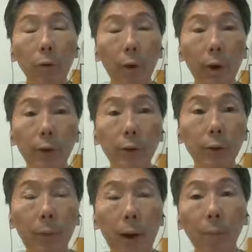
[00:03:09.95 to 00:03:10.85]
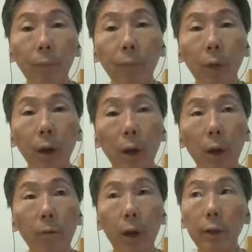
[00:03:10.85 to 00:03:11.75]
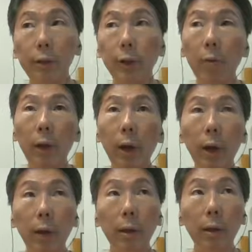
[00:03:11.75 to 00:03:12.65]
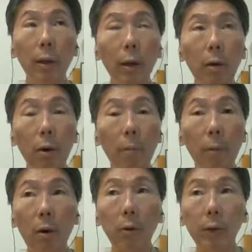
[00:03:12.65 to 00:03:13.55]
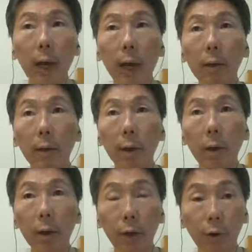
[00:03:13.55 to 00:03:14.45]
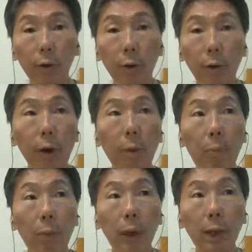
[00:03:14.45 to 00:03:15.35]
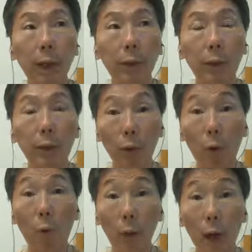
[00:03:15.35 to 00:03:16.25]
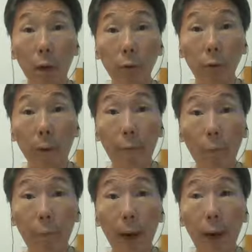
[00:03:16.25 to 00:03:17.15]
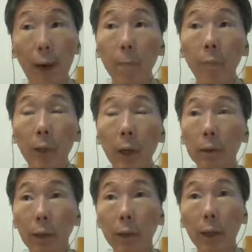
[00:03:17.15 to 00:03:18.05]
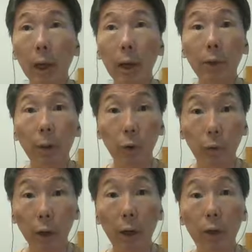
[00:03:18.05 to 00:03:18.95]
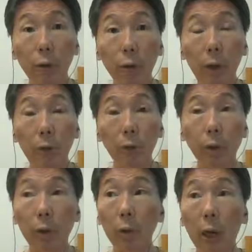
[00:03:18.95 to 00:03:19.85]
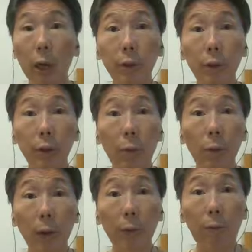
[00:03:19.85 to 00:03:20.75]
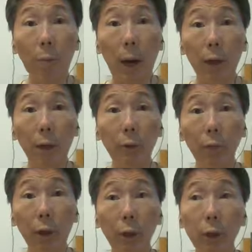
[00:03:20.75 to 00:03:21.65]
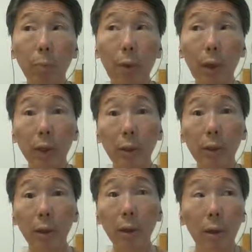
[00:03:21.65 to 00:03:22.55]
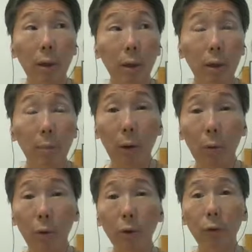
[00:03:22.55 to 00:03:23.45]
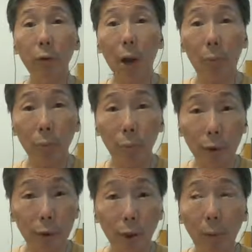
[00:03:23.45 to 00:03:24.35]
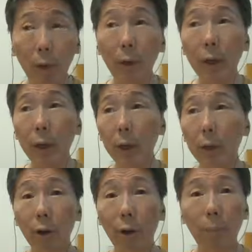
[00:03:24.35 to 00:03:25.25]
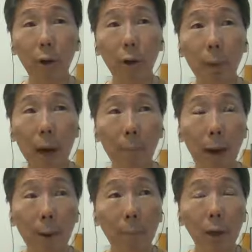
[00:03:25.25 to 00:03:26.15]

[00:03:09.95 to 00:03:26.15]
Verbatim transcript: 原因是什么？原因是因为 Colin Powell 在呃一九九一年波湾战争的时候，我刚好就在 Fort Benning，他在当参谋首长联席会议主席，我当然知道我在 Fort Benning 的时候第一次波湾战争。美国总统是老布希，这个没有问题。小布希的爸爸。